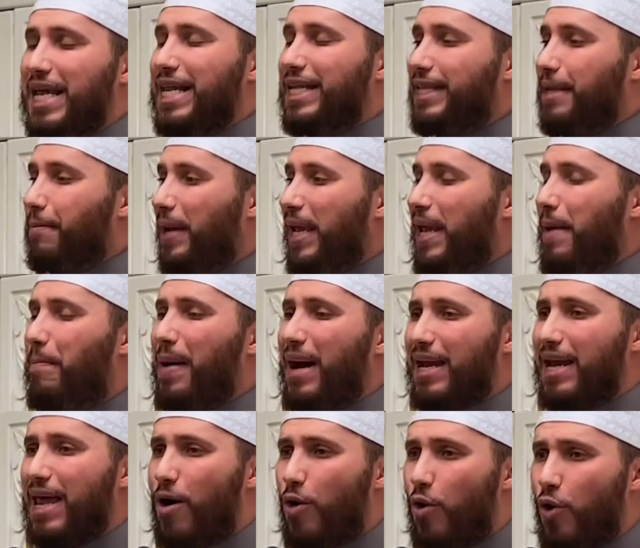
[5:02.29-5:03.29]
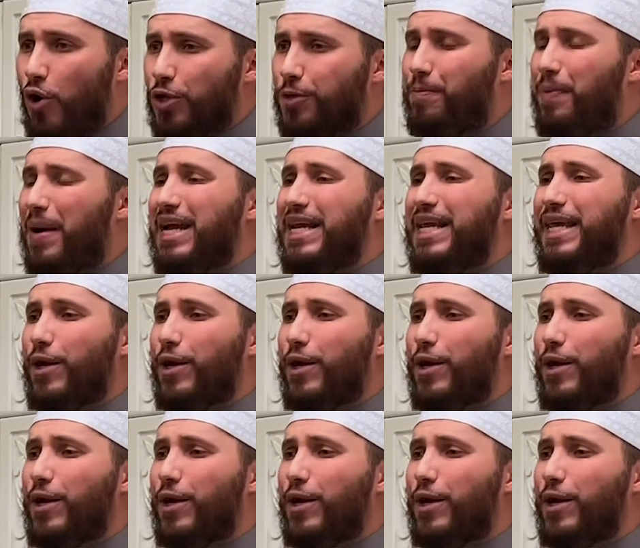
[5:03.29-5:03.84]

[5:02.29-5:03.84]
il était pris par la honte, par les